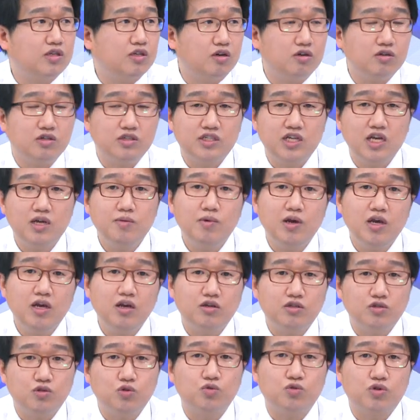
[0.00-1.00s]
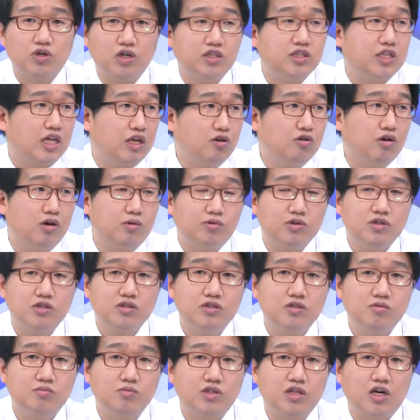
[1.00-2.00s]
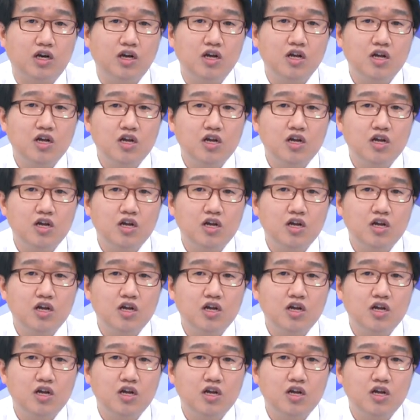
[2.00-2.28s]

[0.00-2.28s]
13배 그 정도까지 음. 내려와 버렸습니다.